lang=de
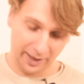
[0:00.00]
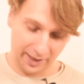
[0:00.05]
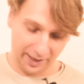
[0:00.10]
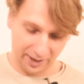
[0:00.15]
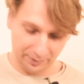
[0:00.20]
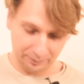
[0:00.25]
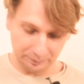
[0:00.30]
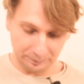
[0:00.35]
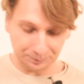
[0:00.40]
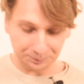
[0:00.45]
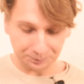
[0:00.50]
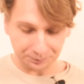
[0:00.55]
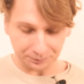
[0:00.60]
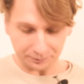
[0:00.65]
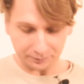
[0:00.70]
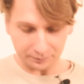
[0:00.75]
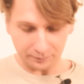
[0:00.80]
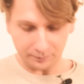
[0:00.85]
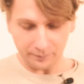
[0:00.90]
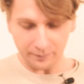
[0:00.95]
Ähm,
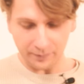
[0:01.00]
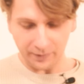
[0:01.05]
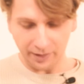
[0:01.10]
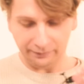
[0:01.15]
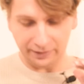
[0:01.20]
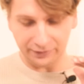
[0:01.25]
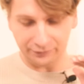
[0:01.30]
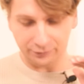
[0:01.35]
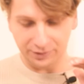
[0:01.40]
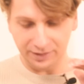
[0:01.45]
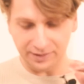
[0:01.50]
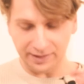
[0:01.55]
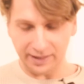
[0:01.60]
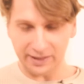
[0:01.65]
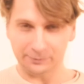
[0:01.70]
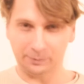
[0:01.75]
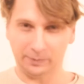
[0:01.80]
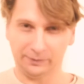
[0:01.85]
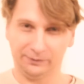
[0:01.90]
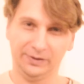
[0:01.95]
was für dich
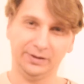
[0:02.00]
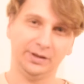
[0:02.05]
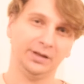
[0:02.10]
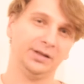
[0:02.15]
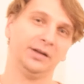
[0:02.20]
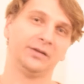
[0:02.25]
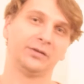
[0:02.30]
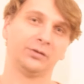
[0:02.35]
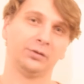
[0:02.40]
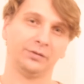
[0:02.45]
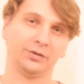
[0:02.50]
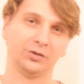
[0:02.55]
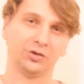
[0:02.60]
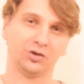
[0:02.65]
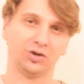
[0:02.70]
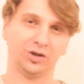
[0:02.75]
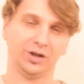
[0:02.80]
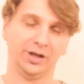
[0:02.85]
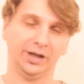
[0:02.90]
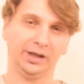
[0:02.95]
erstmal wichtig ist zu
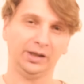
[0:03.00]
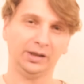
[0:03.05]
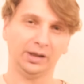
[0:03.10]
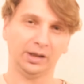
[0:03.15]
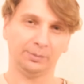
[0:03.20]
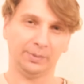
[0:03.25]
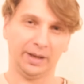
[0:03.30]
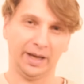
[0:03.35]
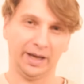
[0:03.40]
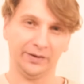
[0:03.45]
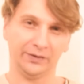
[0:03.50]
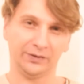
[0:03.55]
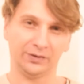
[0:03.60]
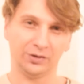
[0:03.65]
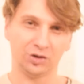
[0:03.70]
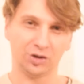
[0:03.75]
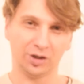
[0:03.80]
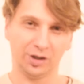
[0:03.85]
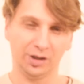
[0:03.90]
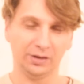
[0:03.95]
verstehen im
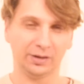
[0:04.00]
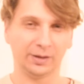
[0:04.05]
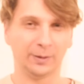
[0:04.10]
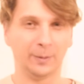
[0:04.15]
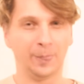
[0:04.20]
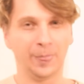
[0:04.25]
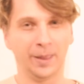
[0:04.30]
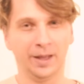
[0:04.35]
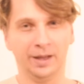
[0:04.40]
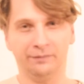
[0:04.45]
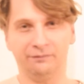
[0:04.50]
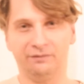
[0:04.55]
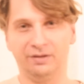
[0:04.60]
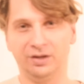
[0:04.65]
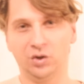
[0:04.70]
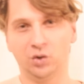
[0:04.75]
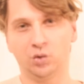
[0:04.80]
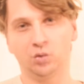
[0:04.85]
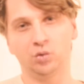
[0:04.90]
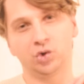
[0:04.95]
ersten Schritt,
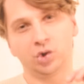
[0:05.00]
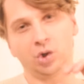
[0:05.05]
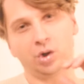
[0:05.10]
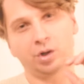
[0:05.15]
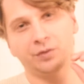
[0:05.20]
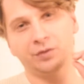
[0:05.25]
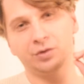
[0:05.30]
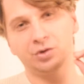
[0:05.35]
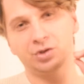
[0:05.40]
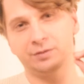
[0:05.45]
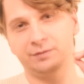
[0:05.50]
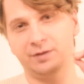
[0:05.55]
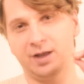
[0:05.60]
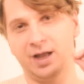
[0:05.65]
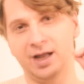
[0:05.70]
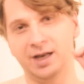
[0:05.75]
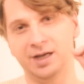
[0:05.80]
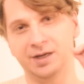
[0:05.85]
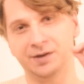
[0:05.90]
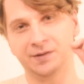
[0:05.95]
wenn du toxische
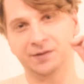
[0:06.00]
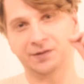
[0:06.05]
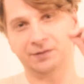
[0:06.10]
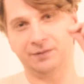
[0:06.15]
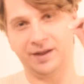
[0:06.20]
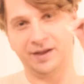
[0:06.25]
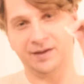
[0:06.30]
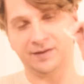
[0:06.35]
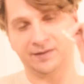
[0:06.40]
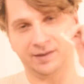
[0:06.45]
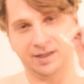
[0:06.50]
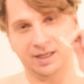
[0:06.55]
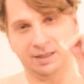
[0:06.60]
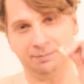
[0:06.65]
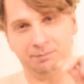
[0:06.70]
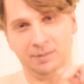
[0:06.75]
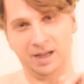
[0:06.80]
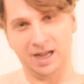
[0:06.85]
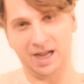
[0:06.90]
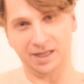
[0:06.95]
Verhaltensweisen
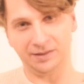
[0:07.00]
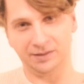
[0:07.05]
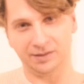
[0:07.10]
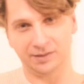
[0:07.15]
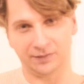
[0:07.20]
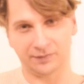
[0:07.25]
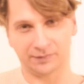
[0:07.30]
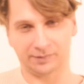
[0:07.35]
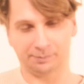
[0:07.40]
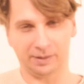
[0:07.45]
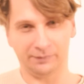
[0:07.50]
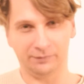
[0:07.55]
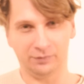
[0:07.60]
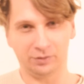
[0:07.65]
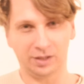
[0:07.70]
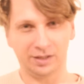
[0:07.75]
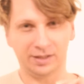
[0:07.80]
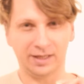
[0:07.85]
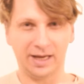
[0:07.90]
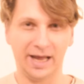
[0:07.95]
eben hattest, mal
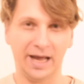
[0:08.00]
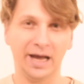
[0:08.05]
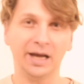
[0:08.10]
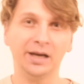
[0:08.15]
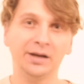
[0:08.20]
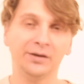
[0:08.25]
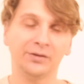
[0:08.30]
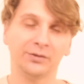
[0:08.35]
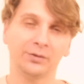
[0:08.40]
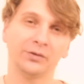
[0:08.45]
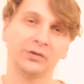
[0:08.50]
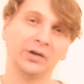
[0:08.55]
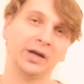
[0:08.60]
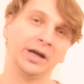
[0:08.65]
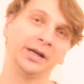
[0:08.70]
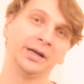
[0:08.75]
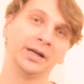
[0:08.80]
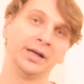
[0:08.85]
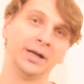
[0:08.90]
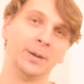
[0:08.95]
wirklich ehrlich zu
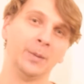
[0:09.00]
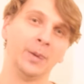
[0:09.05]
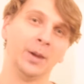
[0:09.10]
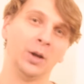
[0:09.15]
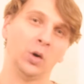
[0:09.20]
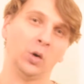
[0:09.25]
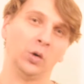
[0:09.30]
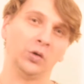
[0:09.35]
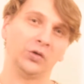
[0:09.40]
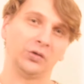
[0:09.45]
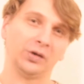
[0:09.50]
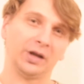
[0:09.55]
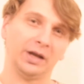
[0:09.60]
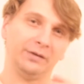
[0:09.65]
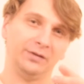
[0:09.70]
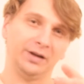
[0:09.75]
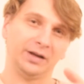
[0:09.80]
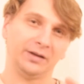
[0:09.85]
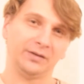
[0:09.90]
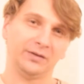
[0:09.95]
sein und zu
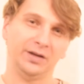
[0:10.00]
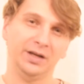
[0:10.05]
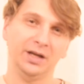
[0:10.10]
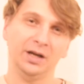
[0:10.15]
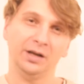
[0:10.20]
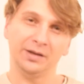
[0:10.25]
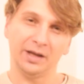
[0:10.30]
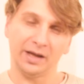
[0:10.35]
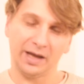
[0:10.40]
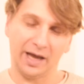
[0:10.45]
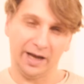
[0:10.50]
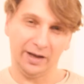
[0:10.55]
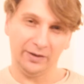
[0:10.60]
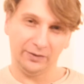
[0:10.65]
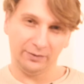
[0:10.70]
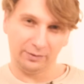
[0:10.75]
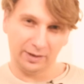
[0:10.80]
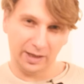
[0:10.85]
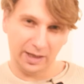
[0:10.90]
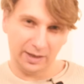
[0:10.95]
reflektieren, da
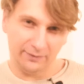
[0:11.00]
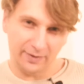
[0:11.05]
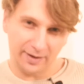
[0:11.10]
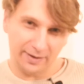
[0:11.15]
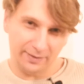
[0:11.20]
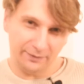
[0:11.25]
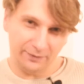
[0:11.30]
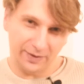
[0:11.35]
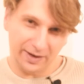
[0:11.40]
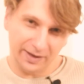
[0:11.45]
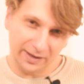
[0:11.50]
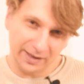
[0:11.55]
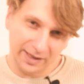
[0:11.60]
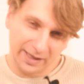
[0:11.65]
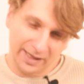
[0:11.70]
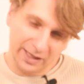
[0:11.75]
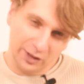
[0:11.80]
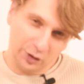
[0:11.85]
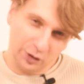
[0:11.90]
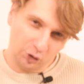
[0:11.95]
reinzugehen, weil wenn
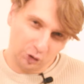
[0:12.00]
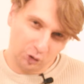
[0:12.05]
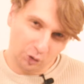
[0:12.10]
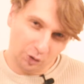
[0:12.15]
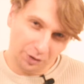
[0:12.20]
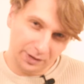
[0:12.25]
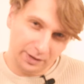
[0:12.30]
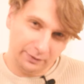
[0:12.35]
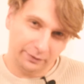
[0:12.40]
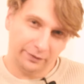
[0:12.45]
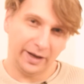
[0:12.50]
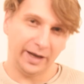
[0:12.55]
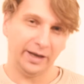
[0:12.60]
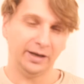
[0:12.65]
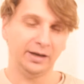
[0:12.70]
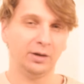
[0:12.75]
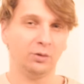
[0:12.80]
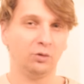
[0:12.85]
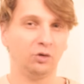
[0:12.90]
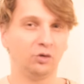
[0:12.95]
dort die
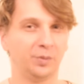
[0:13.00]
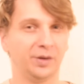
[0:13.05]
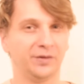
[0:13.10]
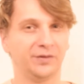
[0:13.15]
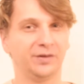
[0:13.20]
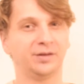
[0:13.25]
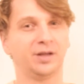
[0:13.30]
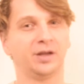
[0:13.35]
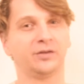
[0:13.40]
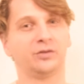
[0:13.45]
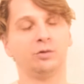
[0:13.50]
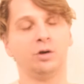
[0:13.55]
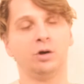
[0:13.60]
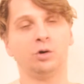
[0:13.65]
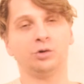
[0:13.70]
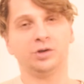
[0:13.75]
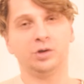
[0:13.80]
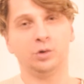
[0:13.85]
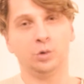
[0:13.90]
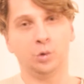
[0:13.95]
Veränderung passiert, hast du
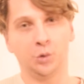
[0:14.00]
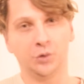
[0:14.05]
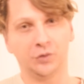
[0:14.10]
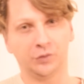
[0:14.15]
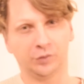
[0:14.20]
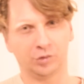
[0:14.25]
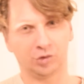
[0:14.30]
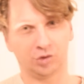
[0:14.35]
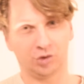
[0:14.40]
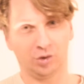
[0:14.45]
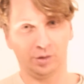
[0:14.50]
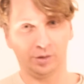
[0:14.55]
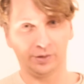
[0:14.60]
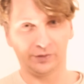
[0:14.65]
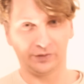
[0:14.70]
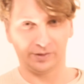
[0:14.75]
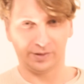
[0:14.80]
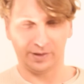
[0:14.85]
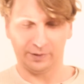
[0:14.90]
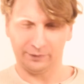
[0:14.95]
auch die höchste
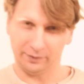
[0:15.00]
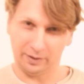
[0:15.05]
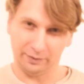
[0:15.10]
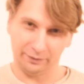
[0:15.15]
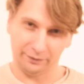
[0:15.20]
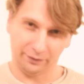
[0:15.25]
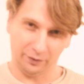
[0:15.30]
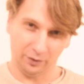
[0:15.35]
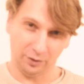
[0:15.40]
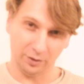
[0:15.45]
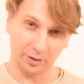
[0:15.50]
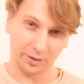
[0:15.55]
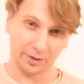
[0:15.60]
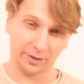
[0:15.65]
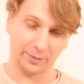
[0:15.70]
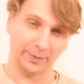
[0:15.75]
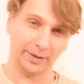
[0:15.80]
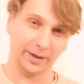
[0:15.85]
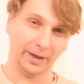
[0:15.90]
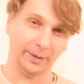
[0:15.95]
Chance auf
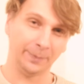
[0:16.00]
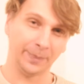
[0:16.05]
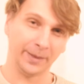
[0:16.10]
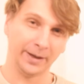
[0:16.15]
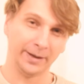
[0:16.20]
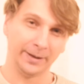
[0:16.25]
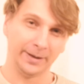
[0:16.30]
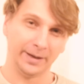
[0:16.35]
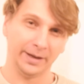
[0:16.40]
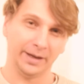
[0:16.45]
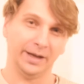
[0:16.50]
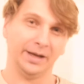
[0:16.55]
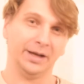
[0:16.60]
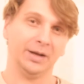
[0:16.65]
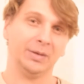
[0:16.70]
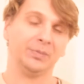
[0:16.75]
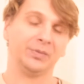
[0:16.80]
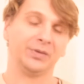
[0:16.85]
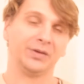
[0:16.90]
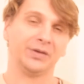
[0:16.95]
Erfolg. Ja?
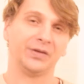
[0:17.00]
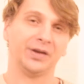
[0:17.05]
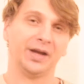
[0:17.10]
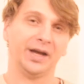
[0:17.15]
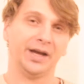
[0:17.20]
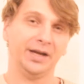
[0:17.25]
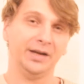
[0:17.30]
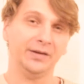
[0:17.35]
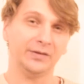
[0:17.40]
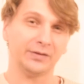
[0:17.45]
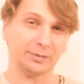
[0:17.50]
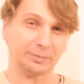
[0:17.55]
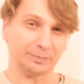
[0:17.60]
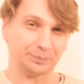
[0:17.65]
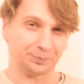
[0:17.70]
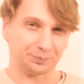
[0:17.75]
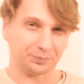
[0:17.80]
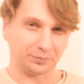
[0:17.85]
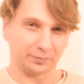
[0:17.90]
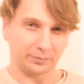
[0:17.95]
Ähm, das heißt,
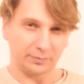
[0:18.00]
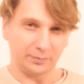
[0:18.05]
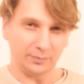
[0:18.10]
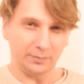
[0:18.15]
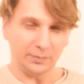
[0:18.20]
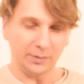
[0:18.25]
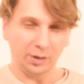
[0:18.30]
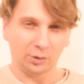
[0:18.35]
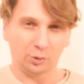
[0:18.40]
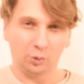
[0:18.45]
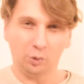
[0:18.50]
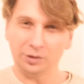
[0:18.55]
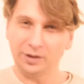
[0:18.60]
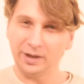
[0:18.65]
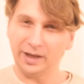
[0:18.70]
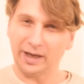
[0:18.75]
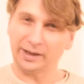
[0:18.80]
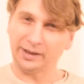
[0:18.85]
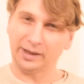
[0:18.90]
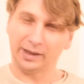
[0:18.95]
guck
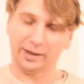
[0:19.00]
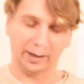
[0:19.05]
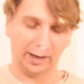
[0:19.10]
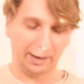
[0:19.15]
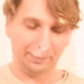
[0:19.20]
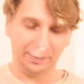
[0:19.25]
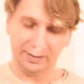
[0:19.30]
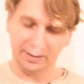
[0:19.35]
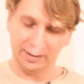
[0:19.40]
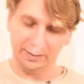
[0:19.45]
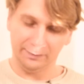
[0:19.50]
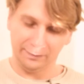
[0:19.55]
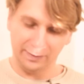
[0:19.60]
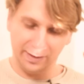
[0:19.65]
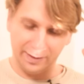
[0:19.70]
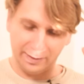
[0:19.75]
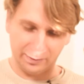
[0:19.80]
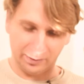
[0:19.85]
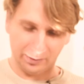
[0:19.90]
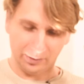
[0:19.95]
dir an, habe ich ihn
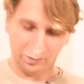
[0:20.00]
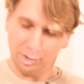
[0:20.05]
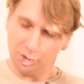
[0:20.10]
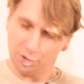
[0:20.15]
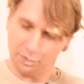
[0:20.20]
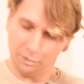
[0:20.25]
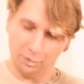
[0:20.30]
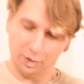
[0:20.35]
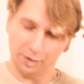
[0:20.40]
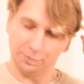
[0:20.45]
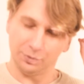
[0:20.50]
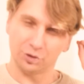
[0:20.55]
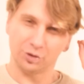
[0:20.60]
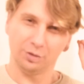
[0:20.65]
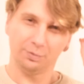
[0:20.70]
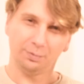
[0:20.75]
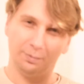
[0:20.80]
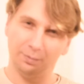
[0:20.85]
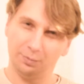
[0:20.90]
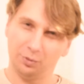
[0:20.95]
vielleicht irgendwo an
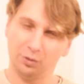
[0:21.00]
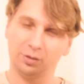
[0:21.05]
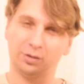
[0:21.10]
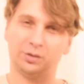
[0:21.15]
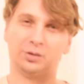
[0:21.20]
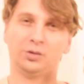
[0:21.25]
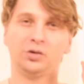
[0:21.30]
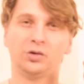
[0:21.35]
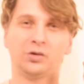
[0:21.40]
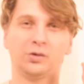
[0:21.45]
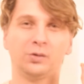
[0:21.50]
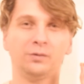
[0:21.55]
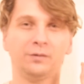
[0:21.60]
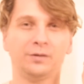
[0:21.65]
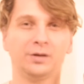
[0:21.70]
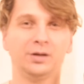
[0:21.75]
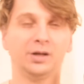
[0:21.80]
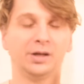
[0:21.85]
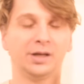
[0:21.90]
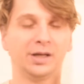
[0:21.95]
bestimmten Punkten zu
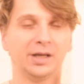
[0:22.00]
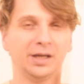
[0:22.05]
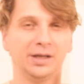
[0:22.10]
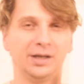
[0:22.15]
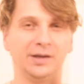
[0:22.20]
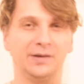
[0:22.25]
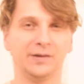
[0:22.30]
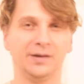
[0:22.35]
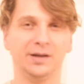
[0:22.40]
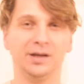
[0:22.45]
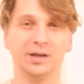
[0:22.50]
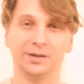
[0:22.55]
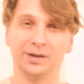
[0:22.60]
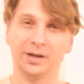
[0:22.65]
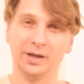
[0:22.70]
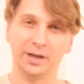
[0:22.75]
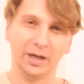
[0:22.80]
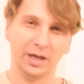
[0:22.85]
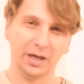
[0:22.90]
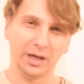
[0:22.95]
viel
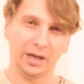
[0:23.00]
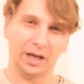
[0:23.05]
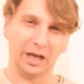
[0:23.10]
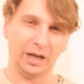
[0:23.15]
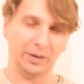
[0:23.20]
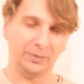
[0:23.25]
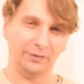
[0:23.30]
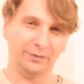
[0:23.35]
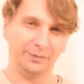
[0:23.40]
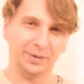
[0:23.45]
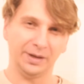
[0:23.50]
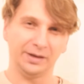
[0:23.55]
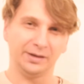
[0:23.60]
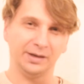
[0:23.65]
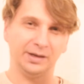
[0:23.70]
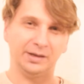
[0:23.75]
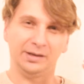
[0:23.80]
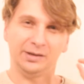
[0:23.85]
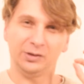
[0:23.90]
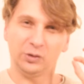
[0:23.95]
kritisiert? Ähm, bin
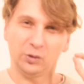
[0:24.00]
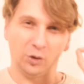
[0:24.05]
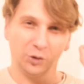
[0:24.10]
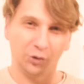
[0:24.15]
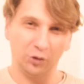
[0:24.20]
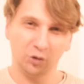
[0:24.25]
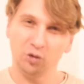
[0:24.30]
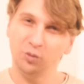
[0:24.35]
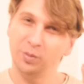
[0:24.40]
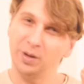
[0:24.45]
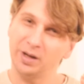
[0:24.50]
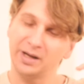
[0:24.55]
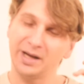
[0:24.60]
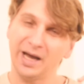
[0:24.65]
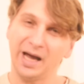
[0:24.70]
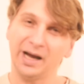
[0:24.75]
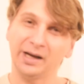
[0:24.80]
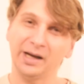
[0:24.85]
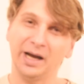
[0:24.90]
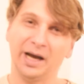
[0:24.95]
ich ihn dort
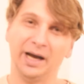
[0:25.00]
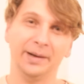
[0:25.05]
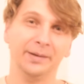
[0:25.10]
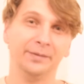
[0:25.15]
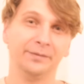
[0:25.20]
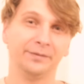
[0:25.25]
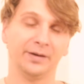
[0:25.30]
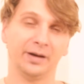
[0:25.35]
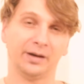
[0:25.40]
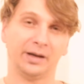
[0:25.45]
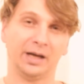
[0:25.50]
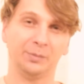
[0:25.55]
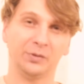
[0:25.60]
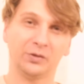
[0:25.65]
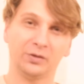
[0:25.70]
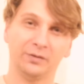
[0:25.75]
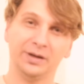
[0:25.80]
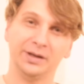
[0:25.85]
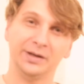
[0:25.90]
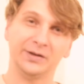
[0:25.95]
übergangen einfach?
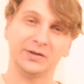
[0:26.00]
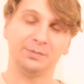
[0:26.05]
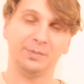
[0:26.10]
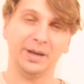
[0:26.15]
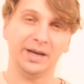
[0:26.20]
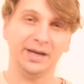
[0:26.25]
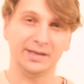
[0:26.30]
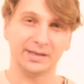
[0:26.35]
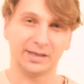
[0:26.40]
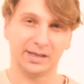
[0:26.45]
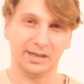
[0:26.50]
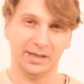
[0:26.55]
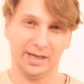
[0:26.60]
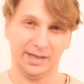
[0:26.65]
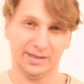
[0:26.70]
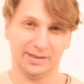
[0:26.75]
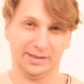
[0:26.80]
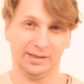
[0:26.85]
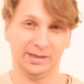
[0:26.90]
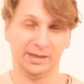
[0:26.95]
Habe zu wenig Space
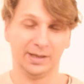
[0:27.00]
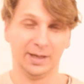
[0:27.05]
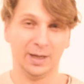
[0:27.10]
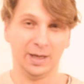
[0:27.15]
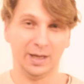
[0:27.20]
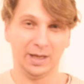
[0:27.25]
gelassen?